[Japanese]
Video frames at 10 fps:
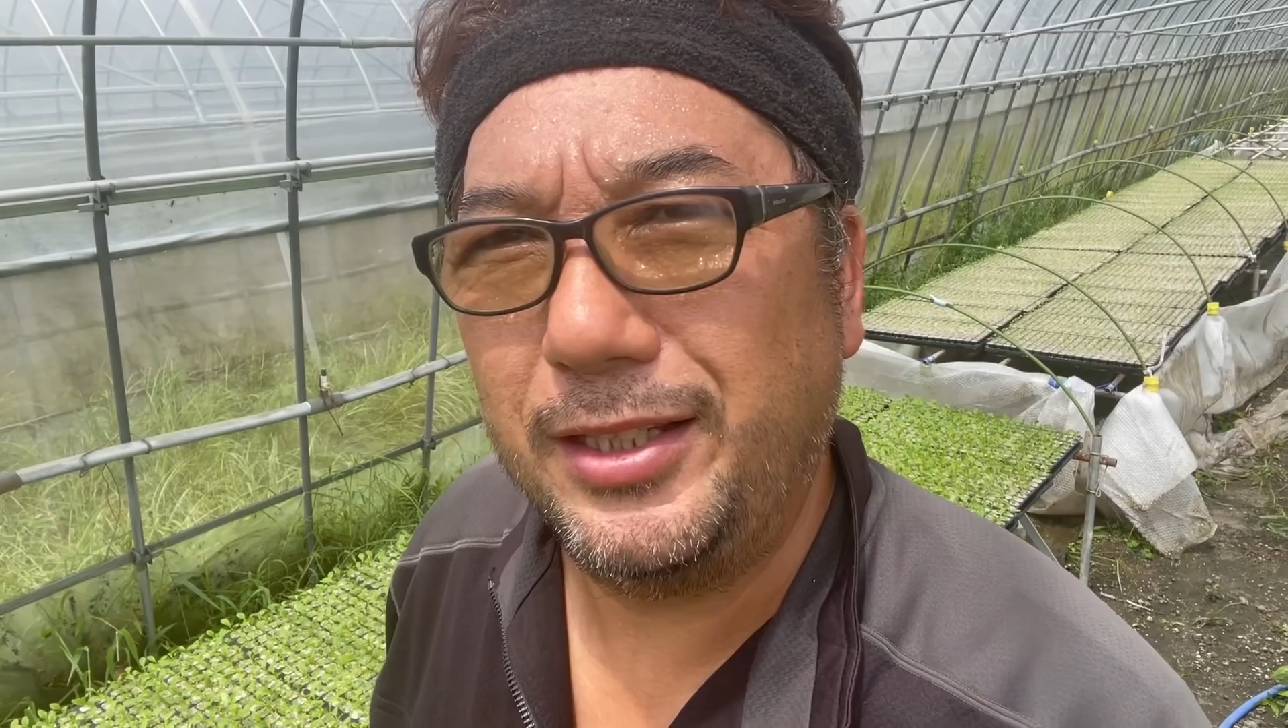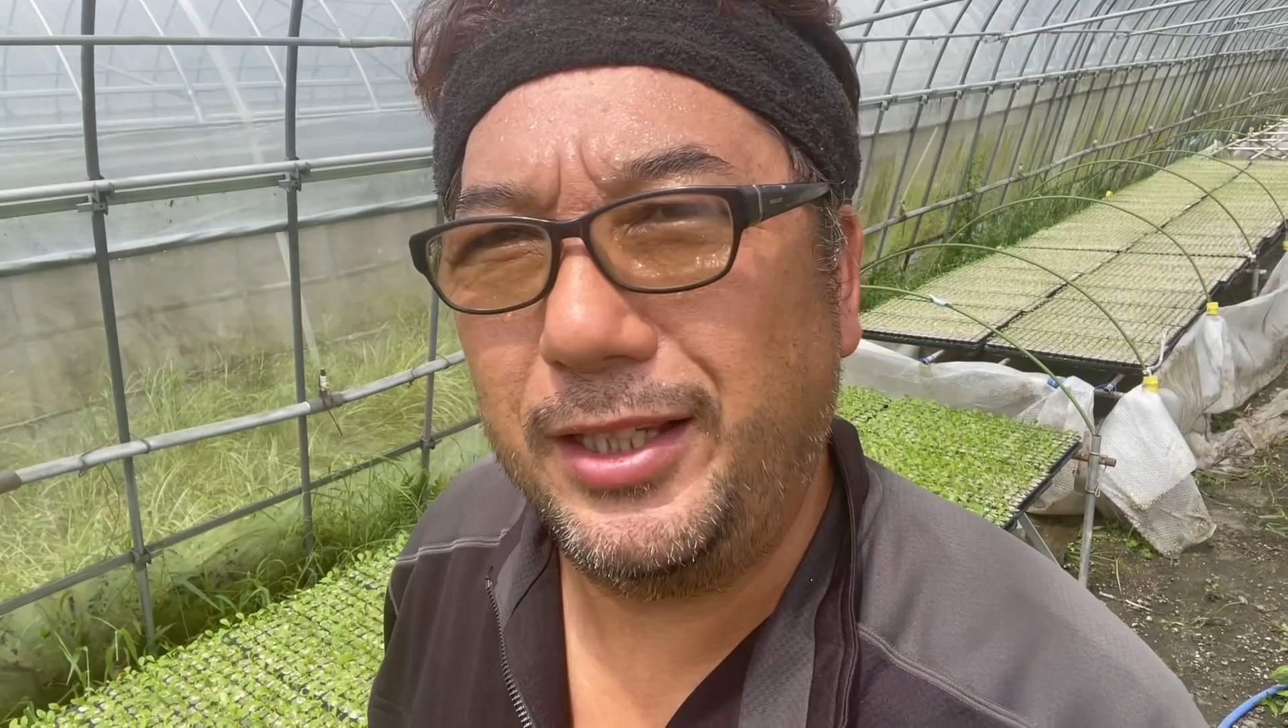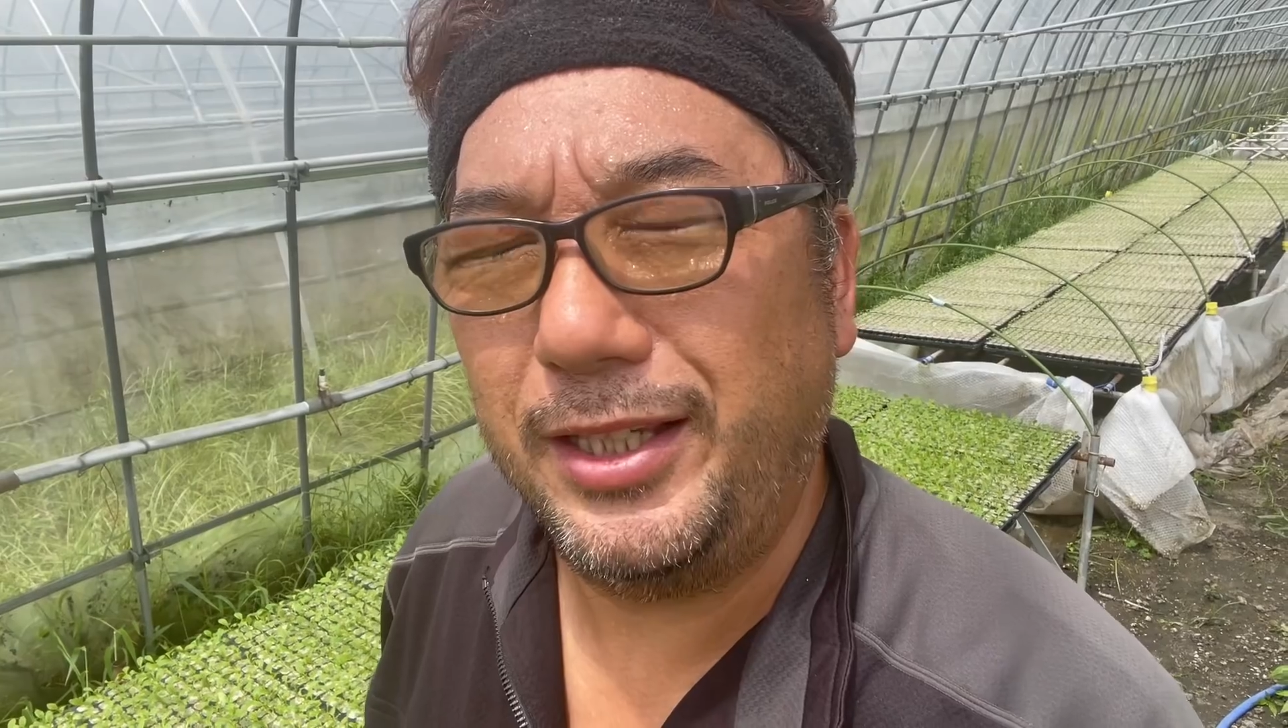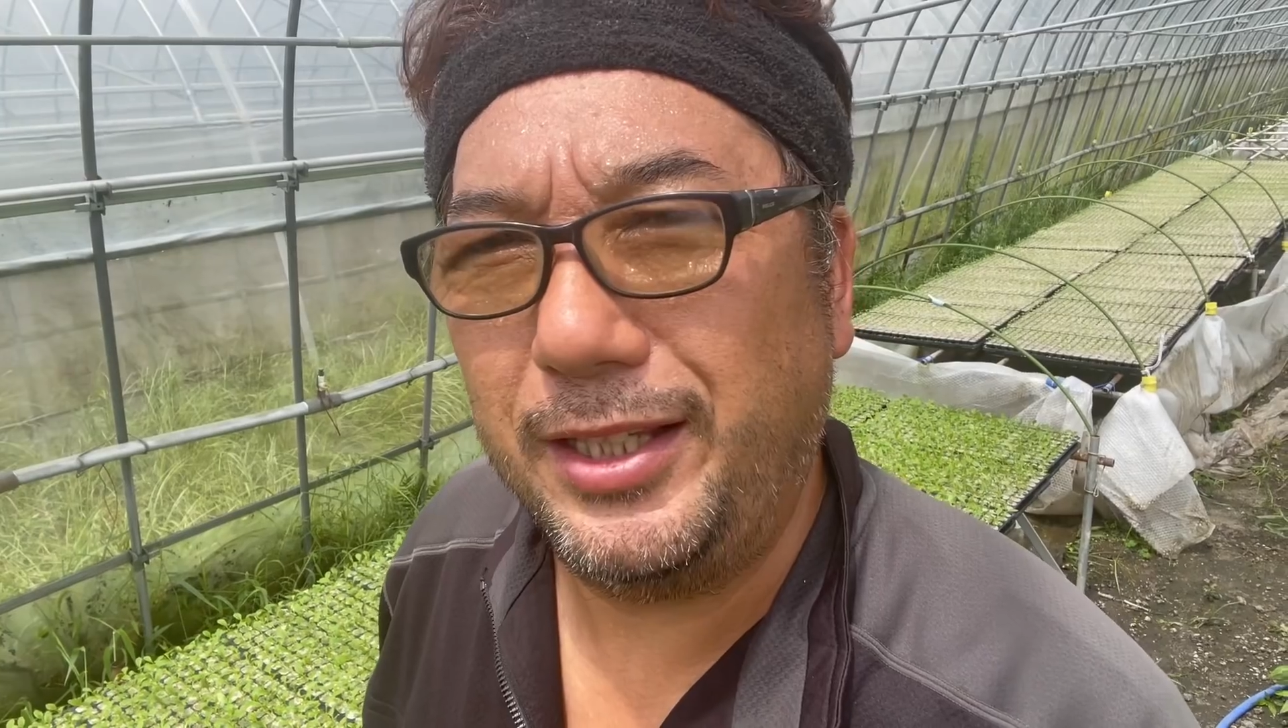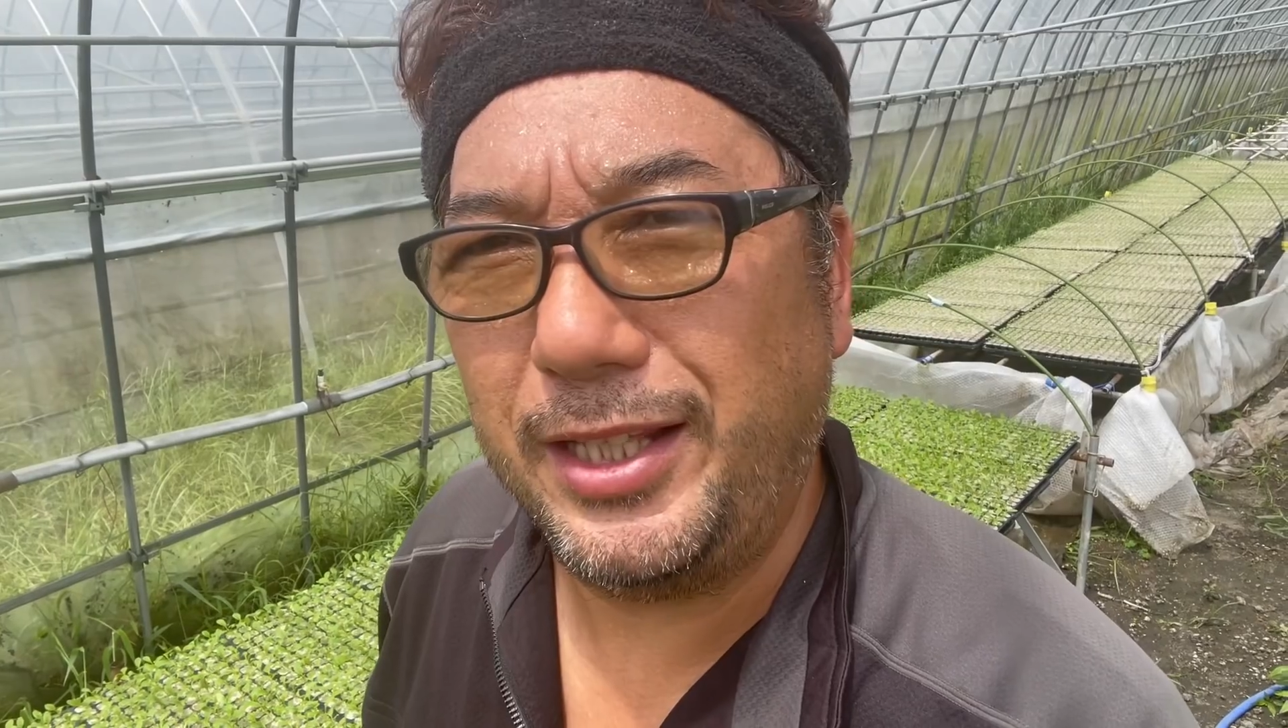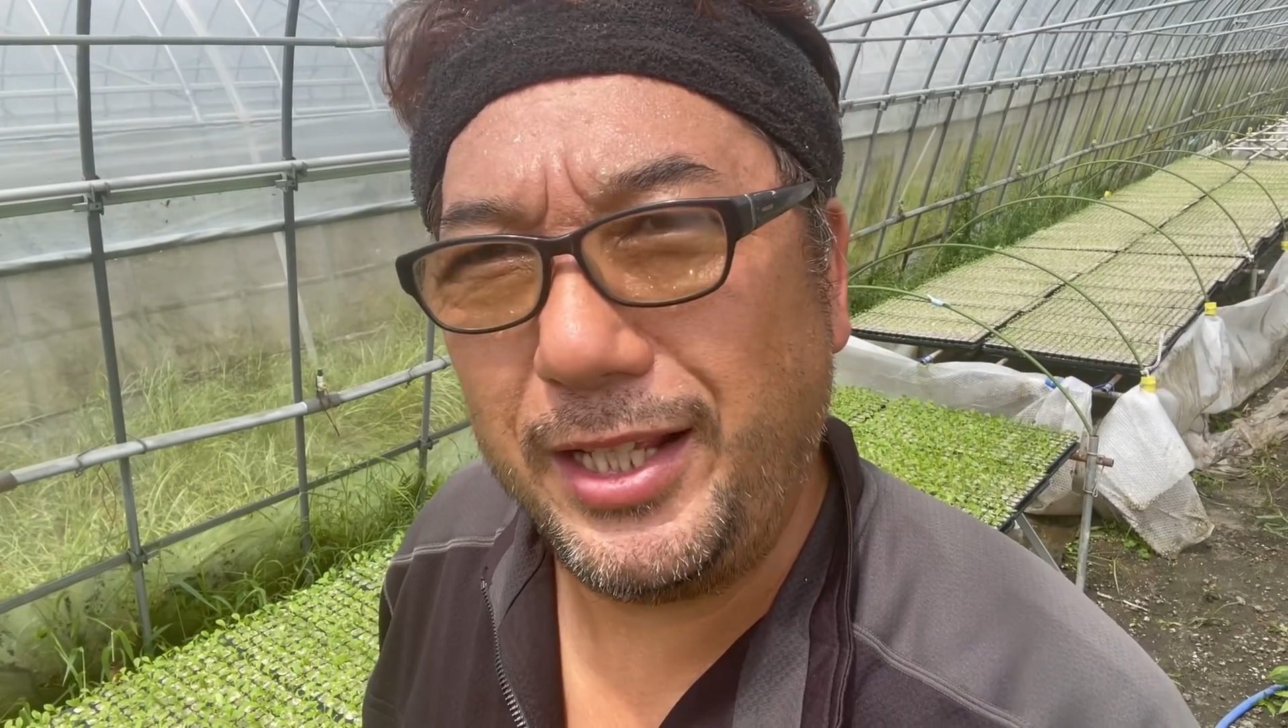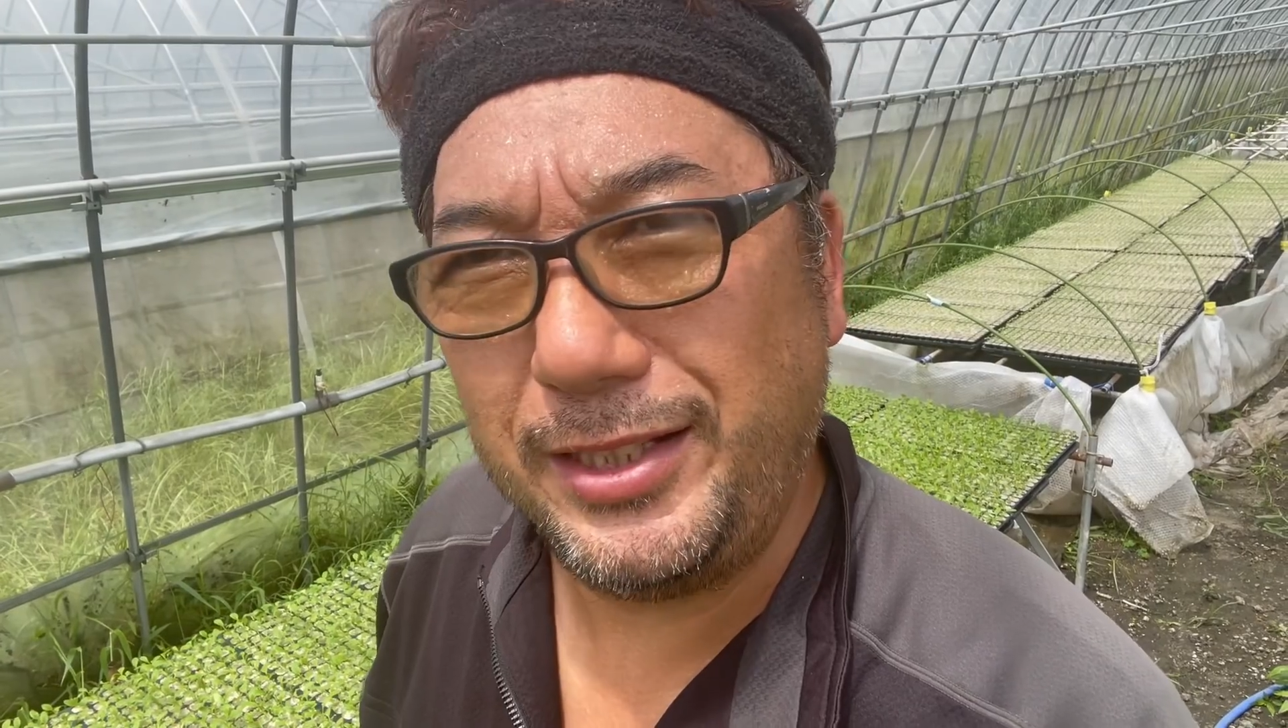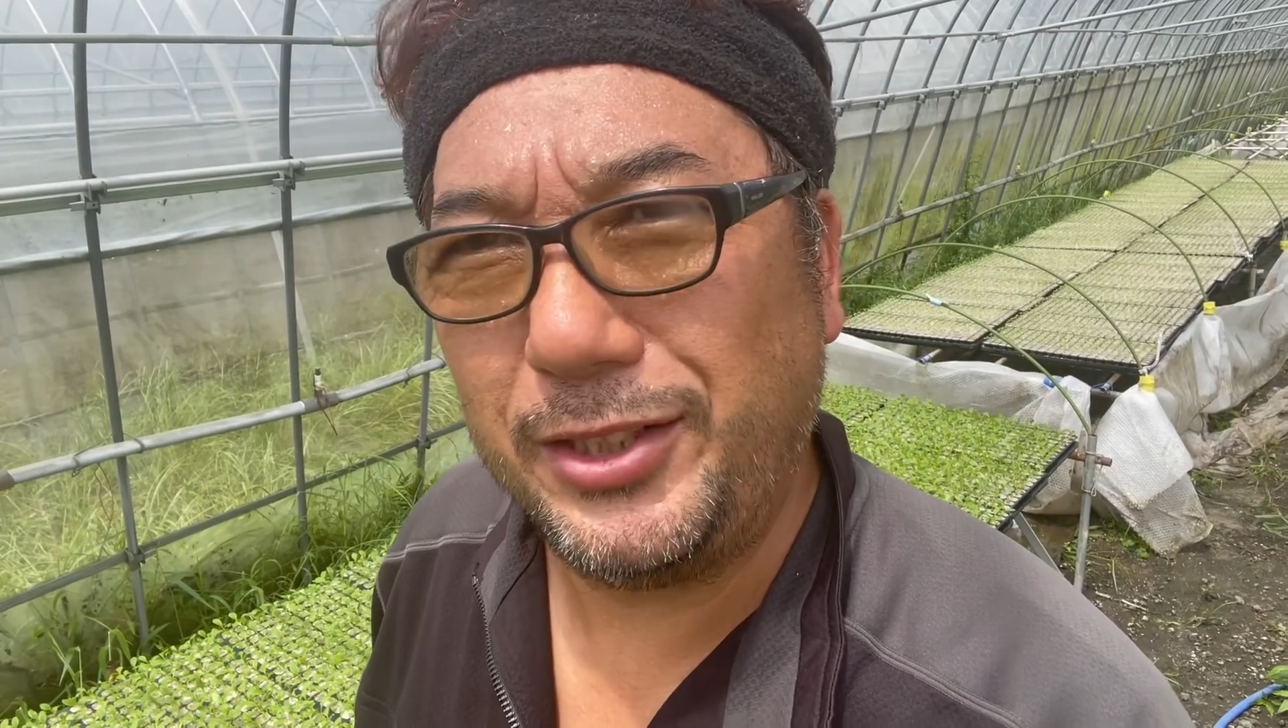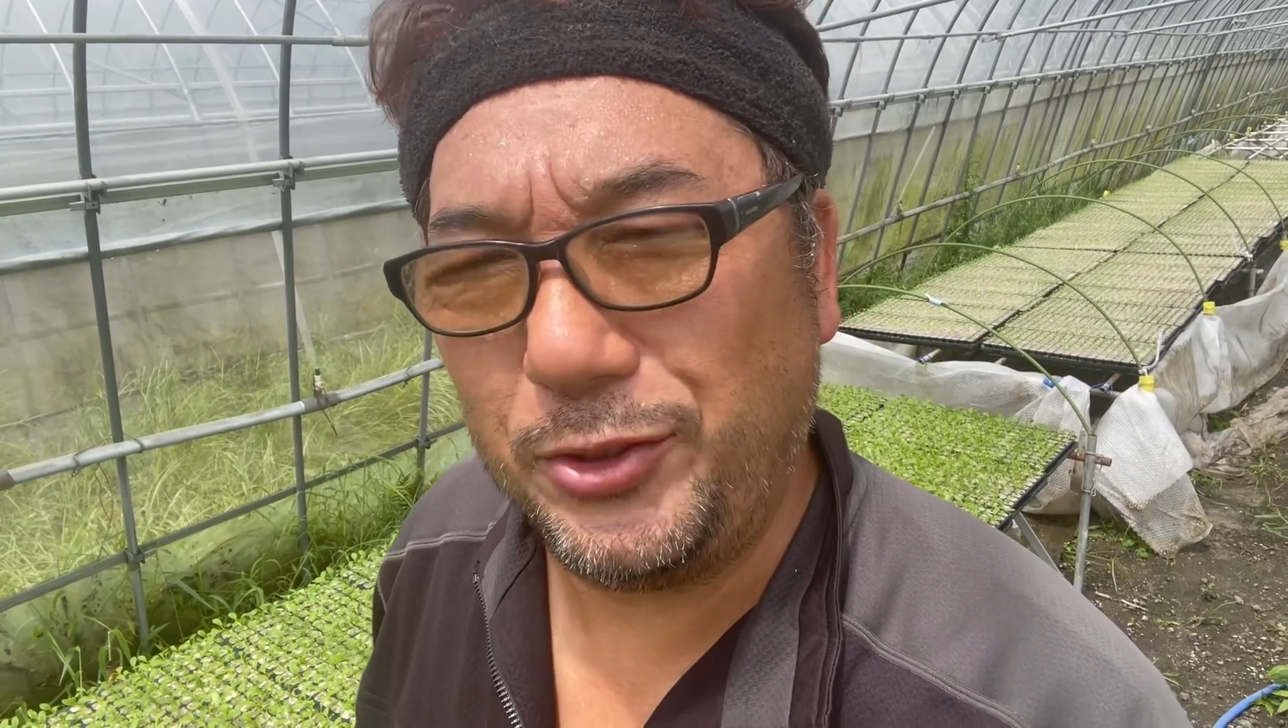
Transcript: えー、悩んだ